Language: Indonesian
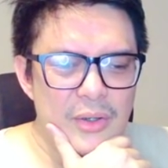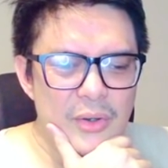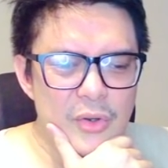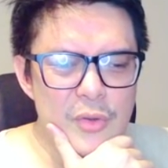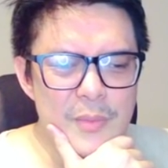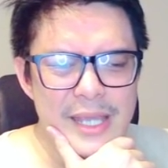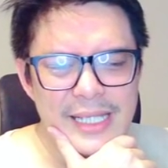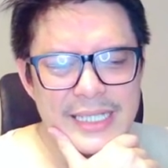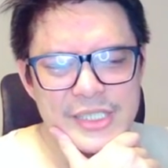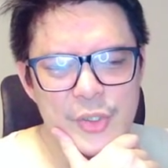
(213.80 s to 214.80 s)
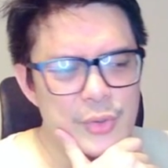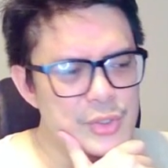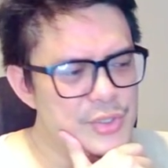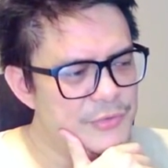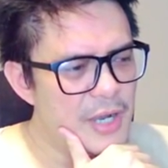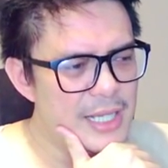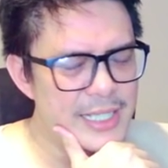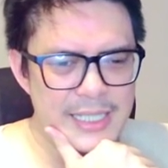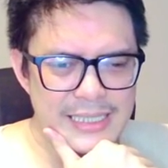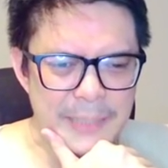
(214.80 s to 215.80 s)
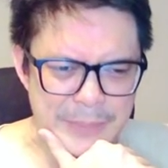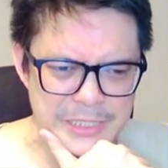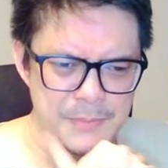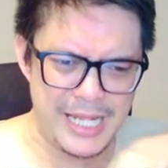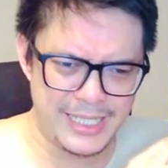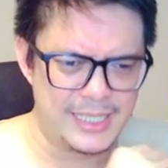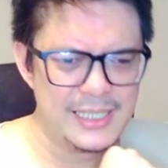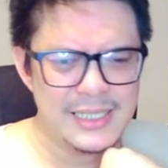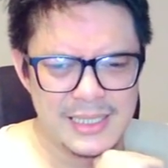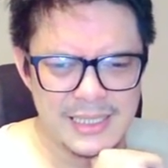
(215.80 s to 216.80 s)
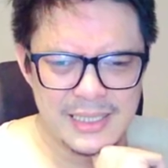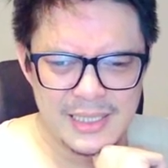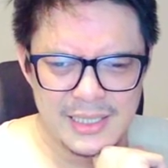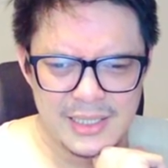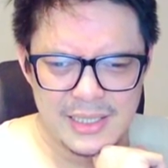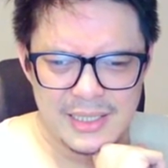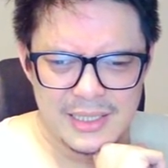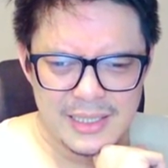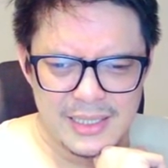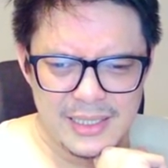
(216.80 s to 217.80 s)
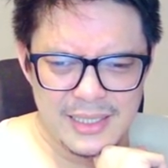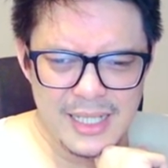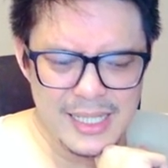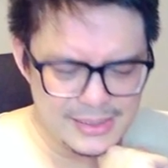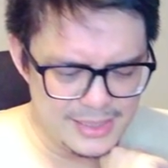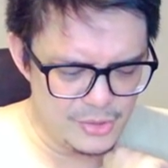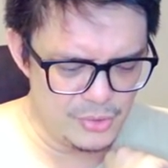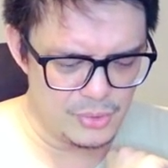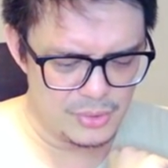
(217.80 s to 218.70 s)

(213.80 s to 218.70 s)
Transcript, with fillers: oh my god di chorus vokalnya tipis blend nih, nice Dio